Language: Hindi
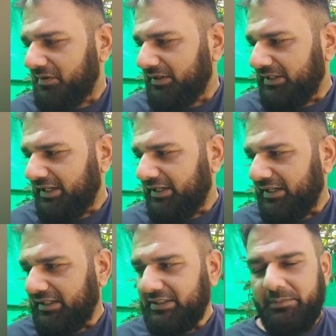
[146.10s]
ये
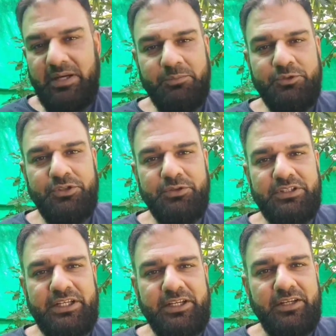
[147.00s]
हालात हैं अब आप पूछ रहे हो
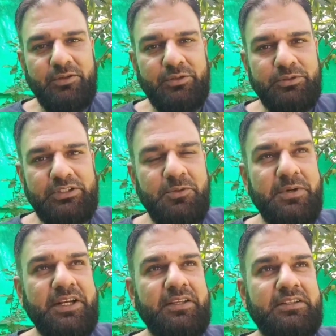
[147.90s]
कि थीटा कौन होता है
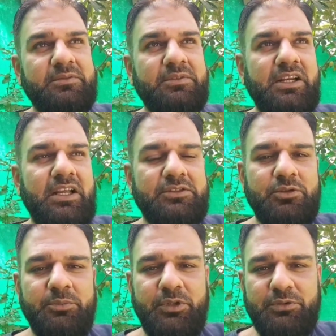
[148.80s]
हमारे
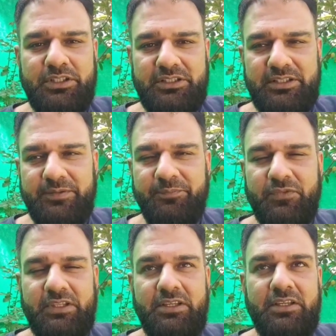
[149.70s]
क्लासरूम में होते थे
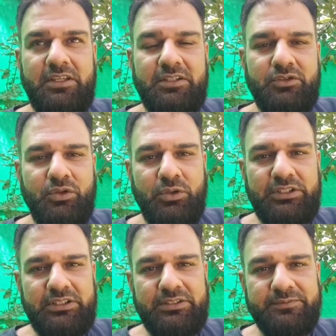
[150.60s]
दो
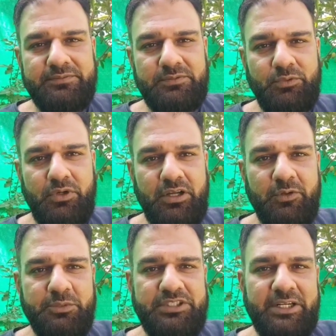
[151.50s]
अदद वो हर
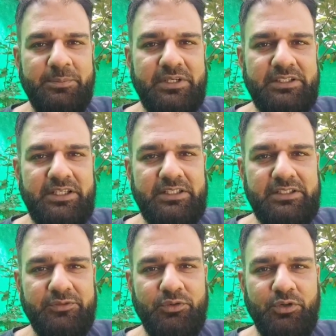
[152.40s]
वो बेचारे पढ़ते
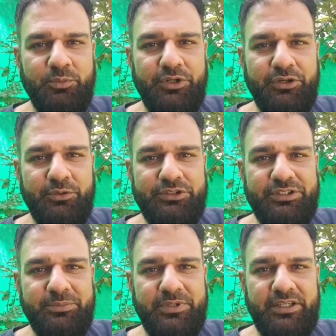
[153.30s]
रहते फोर पॉइंट ओ
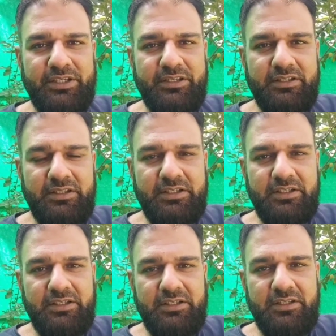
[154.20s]
जी पी ए
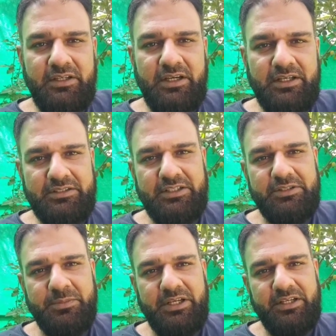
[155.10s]
हर
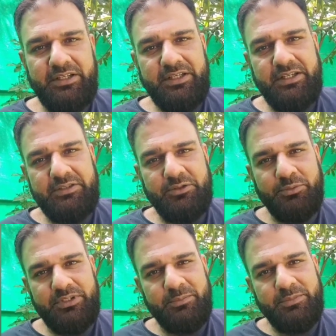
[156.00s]
चीज़ में आगे
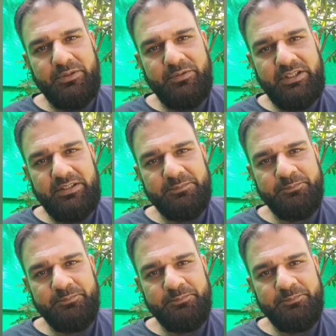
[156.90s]
टेस्टों में नंबर वन